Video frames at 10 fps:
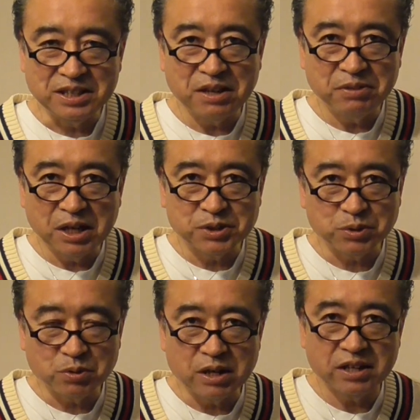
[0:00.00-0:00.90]
なんであ
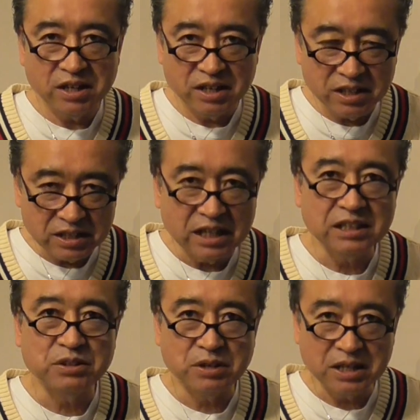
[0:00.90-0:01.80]
そこは敬遠な
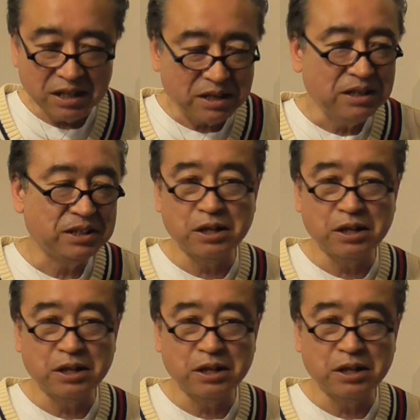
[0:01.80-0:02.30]
んだとかね